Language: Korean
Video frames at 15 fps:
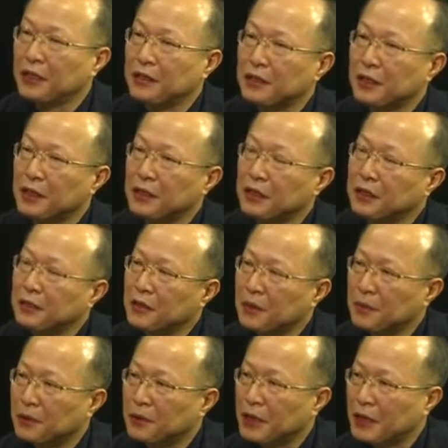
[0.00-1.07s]
이제
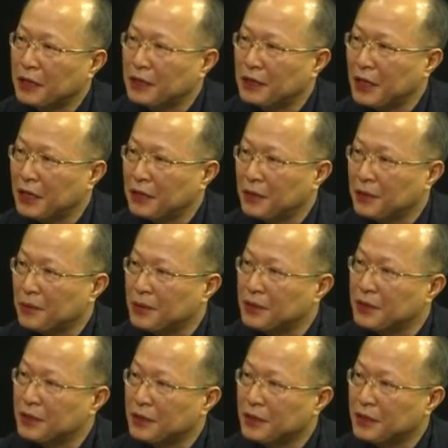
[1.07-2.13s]
어른들보다는 아이들이
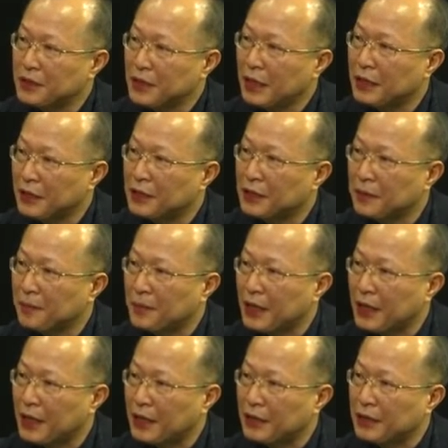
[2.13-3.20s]
훨씬 더 잘
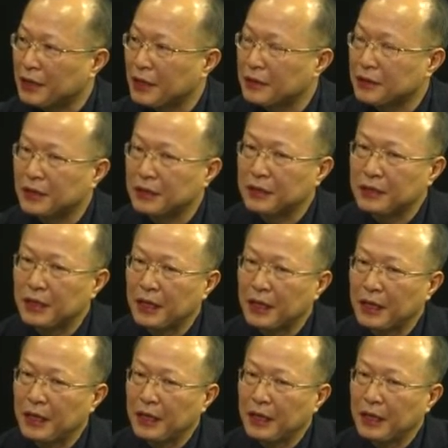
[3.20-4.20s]
견딥니다. 그래서 이제